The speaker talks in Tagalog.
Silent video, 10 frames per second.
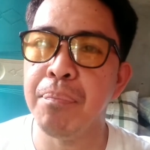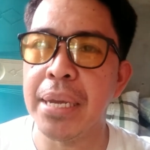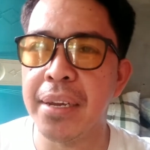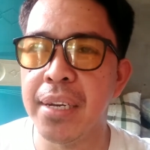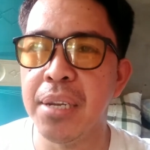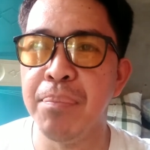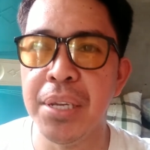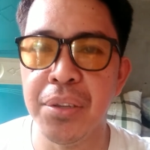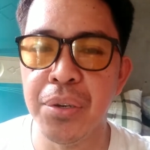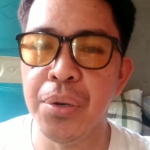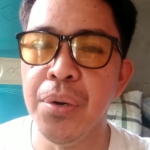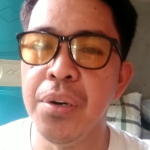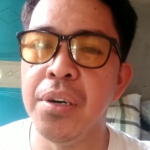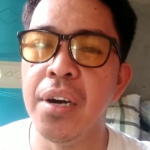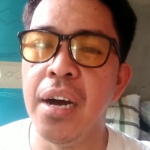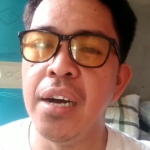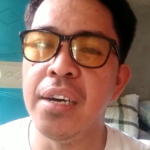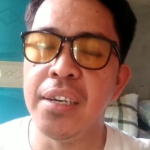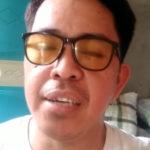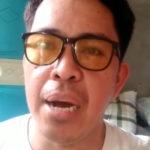maikling video
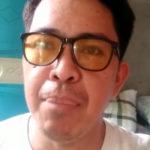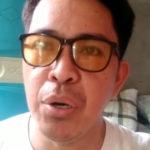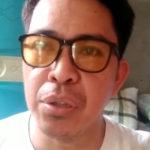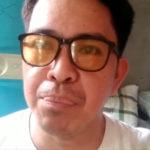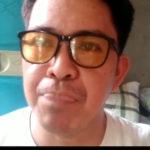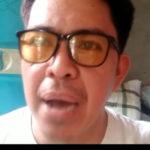about